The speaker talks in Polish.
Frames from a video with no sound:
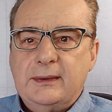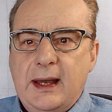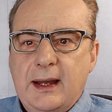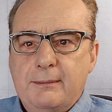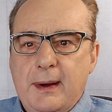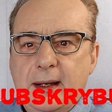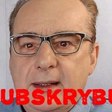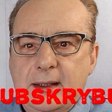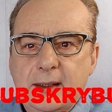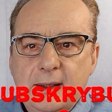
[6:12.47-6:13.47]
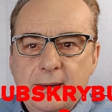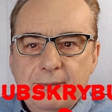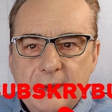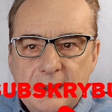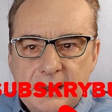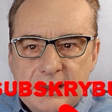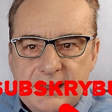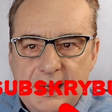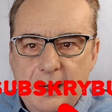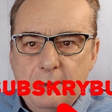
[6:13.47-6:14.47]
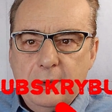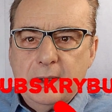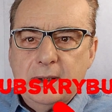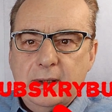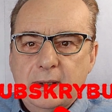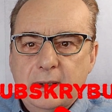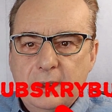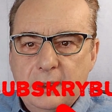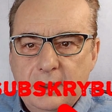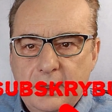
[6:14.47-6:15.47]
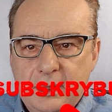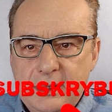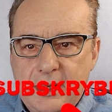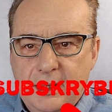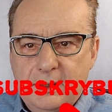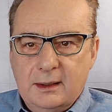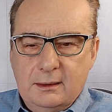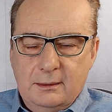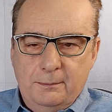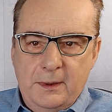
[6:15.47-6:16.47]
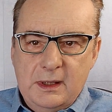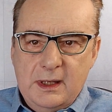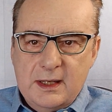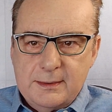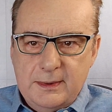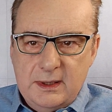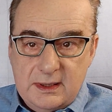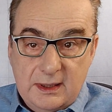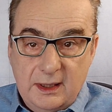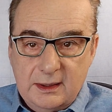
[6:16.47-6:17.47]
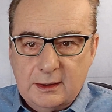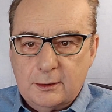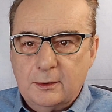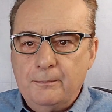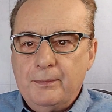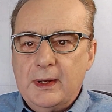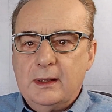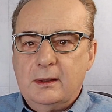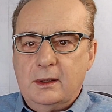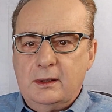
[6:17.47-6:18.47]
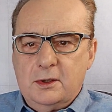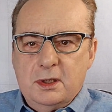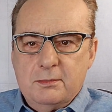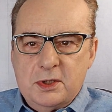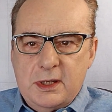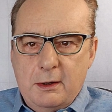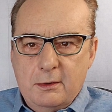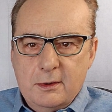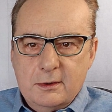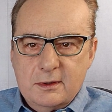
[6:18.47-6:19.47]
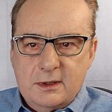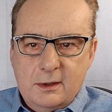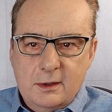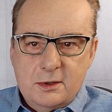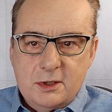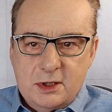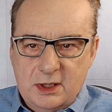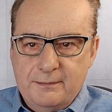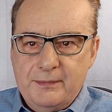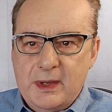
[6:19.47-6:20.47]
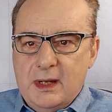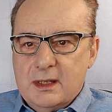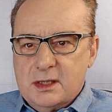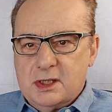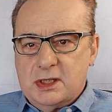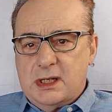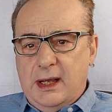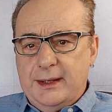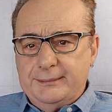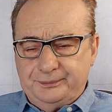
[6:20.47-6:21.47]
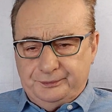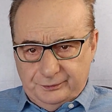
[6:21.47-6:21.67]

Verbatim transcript: Tak, banki y, zalały rynek pieniędzmi z kredytu, no i to się musiało skończyć tym, że